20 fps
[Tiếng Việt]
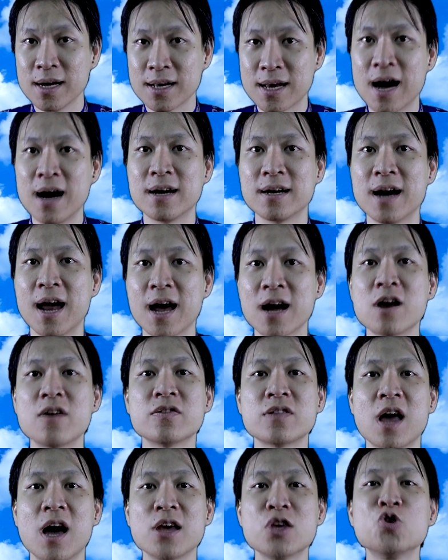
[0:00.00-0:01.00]
cần để có
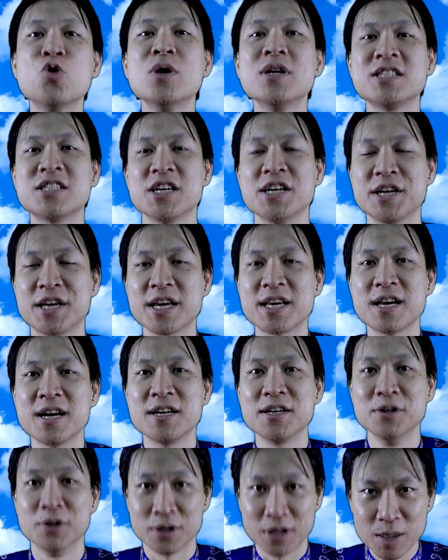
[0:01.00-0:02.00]
thể duy trì cái
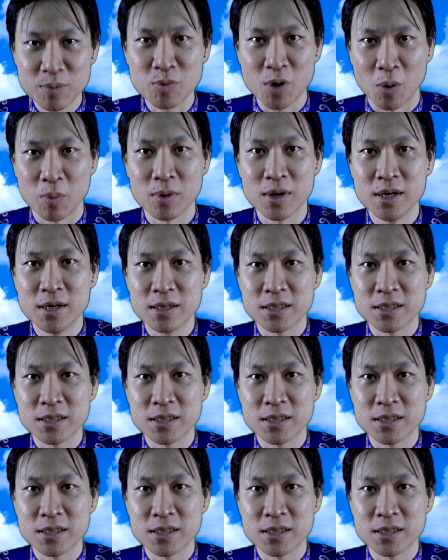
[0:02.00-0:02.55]
kênh được tiếp tục